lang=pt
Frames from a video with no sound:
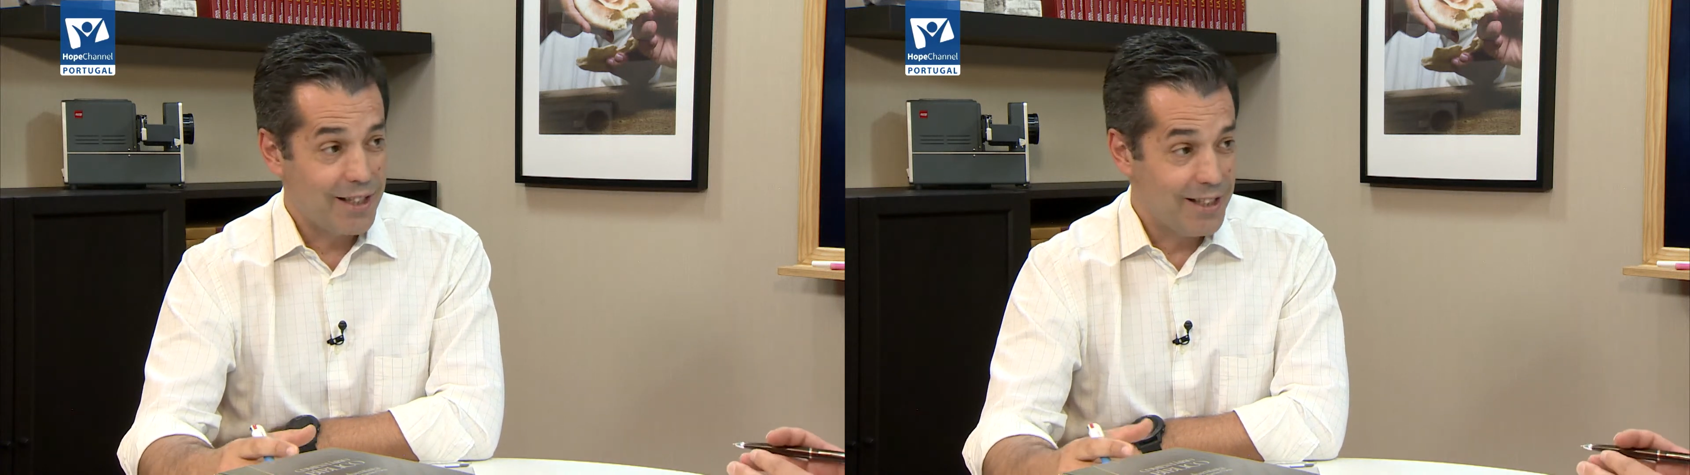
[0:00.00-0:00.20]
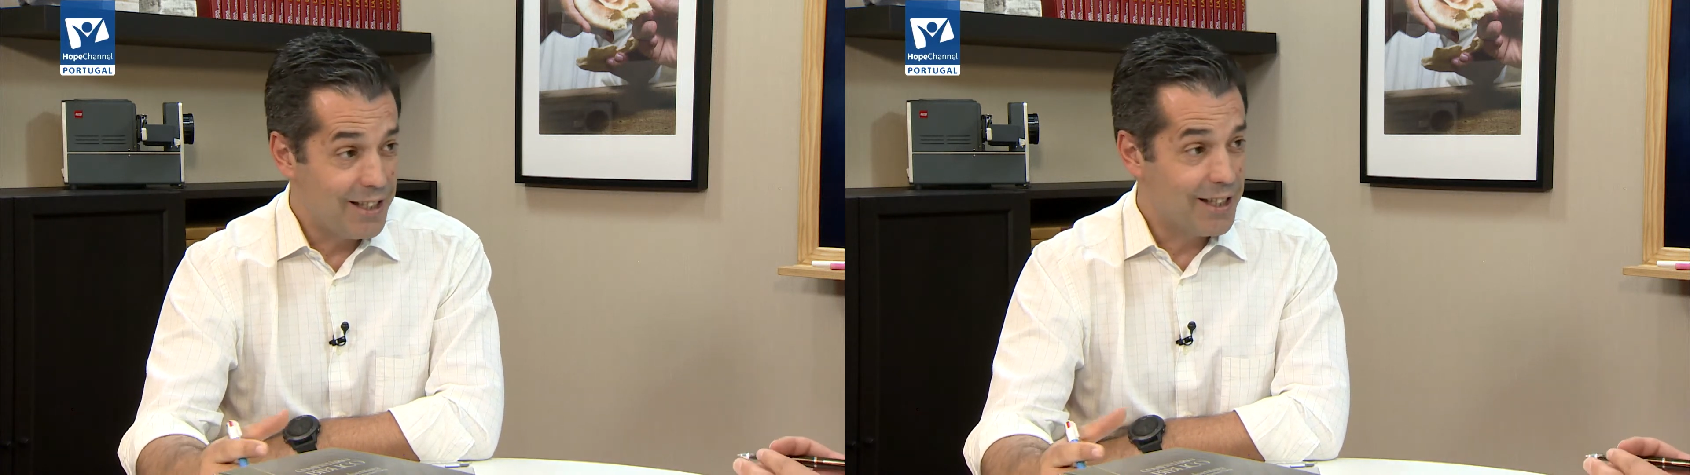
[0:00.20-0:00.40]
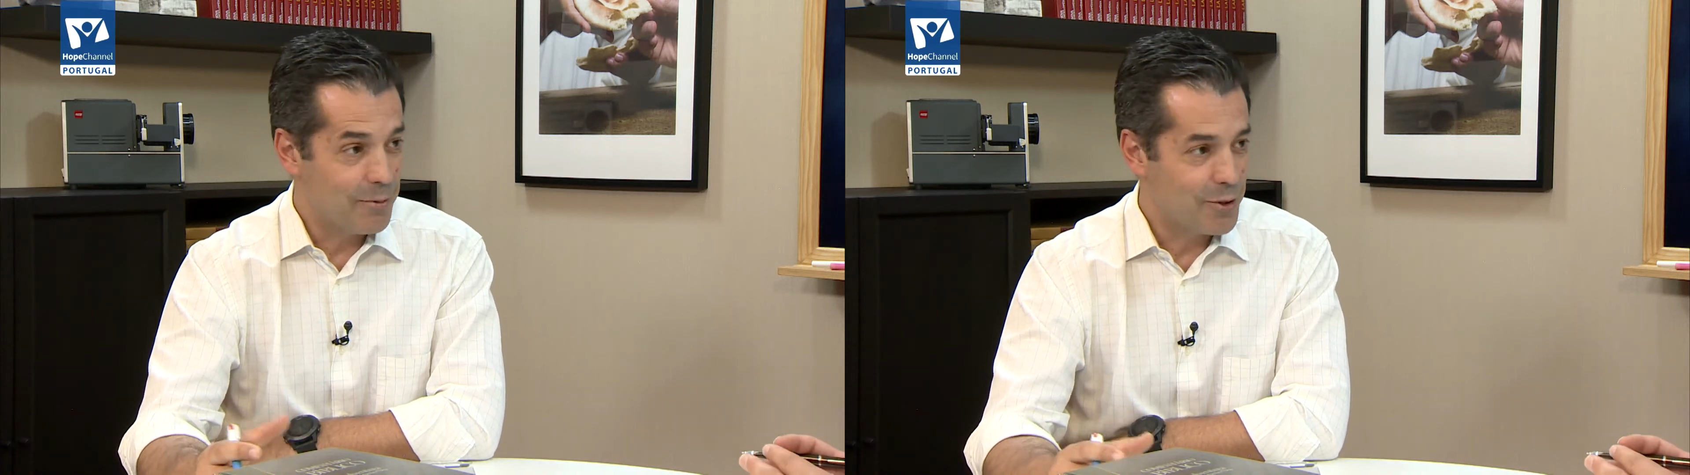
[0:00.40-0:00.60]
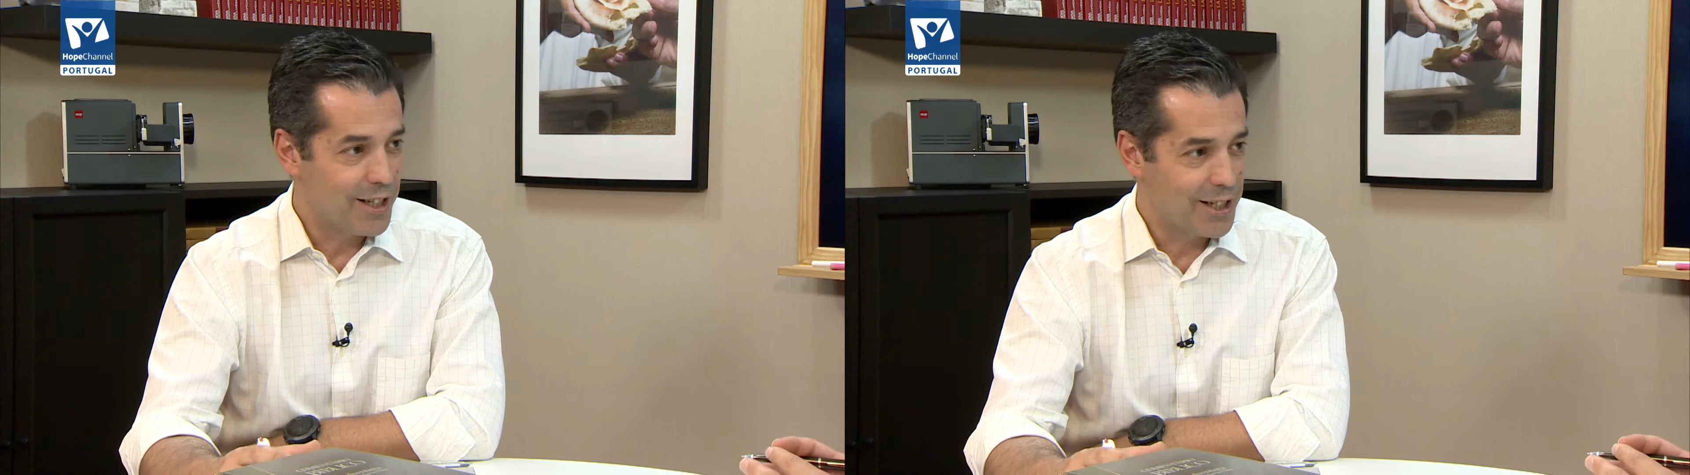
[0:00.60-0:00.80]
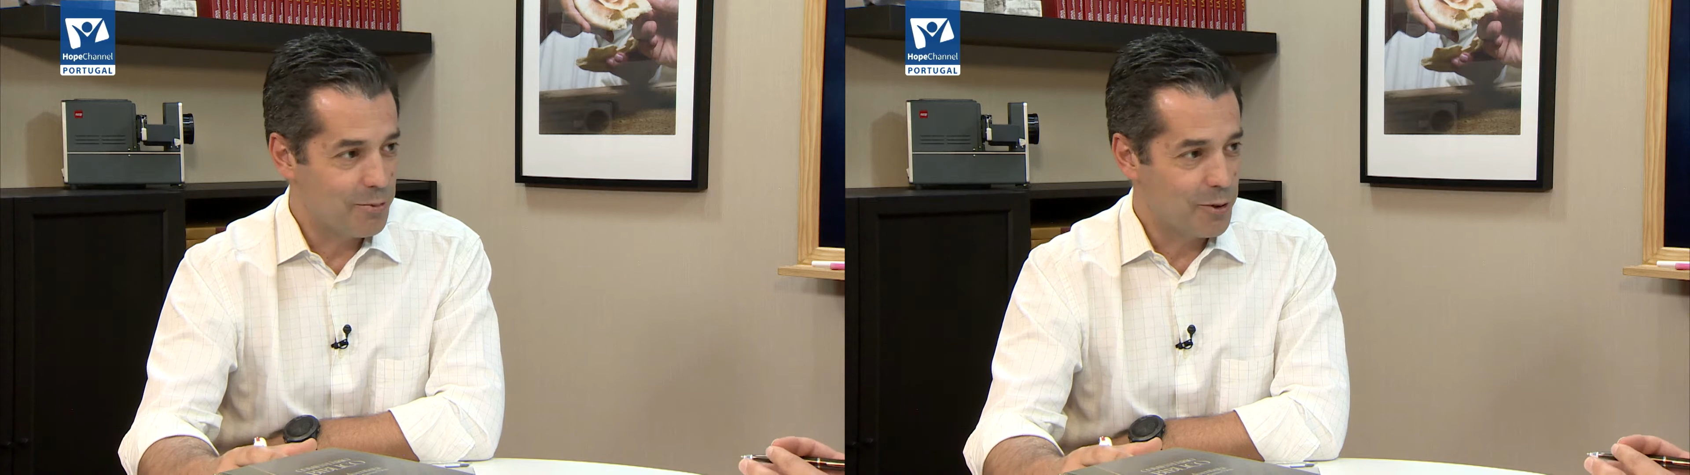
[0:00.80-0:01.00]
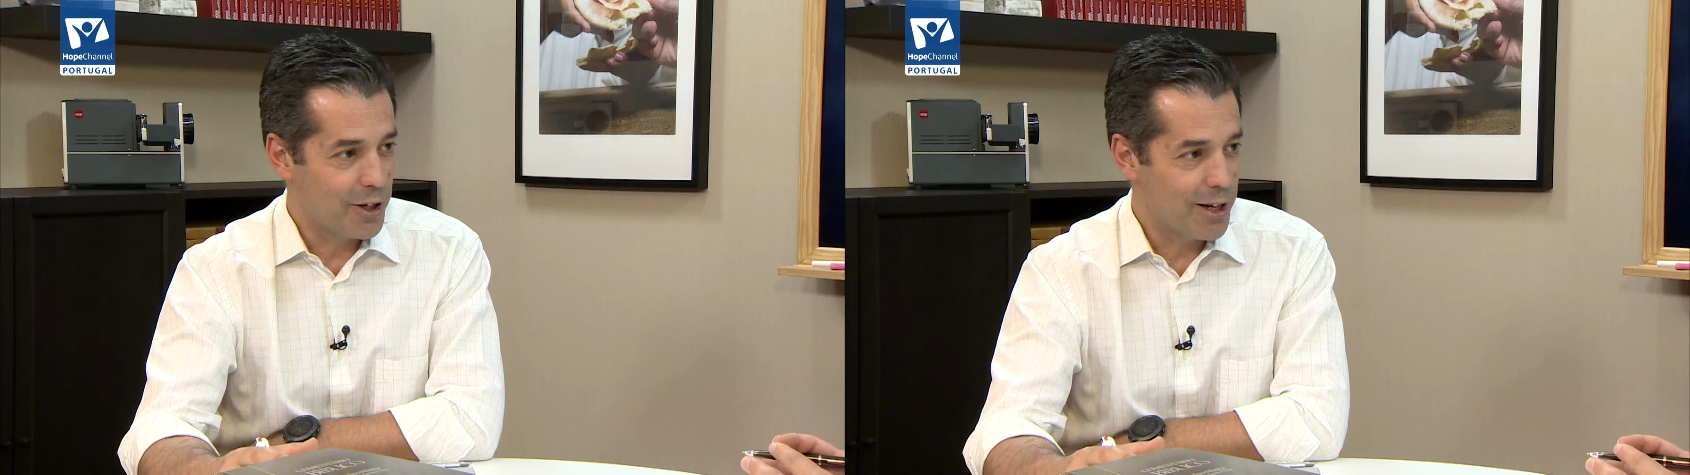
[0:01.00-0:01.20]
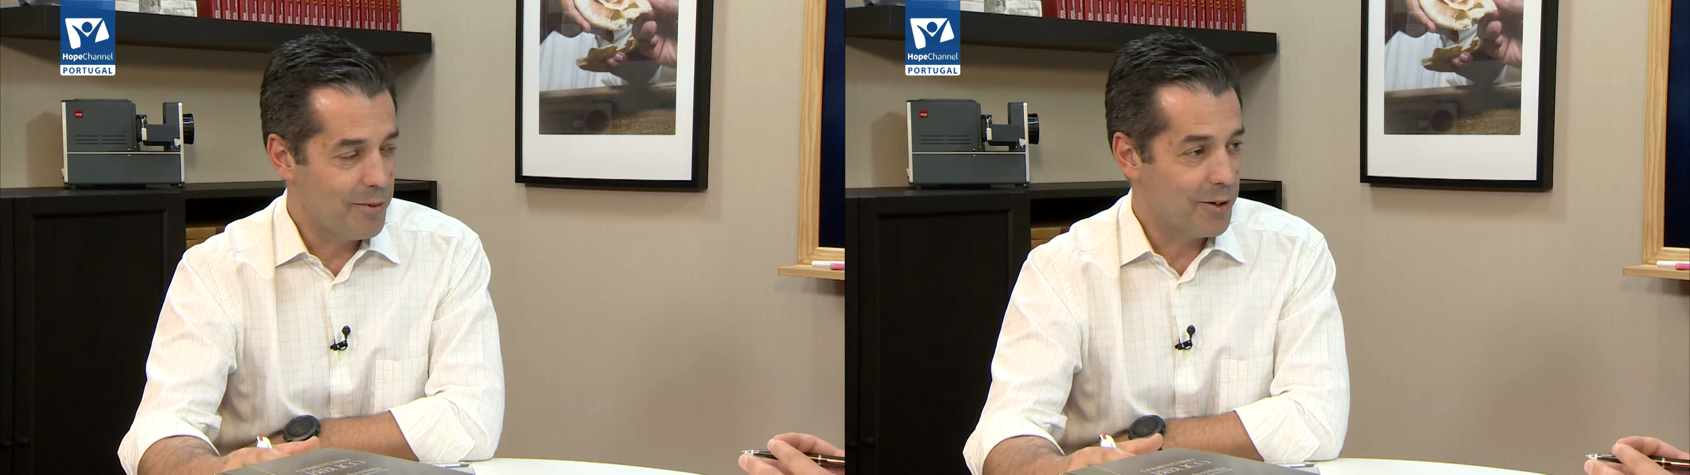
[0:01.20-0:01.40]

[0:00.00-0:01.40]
de itens neste programa.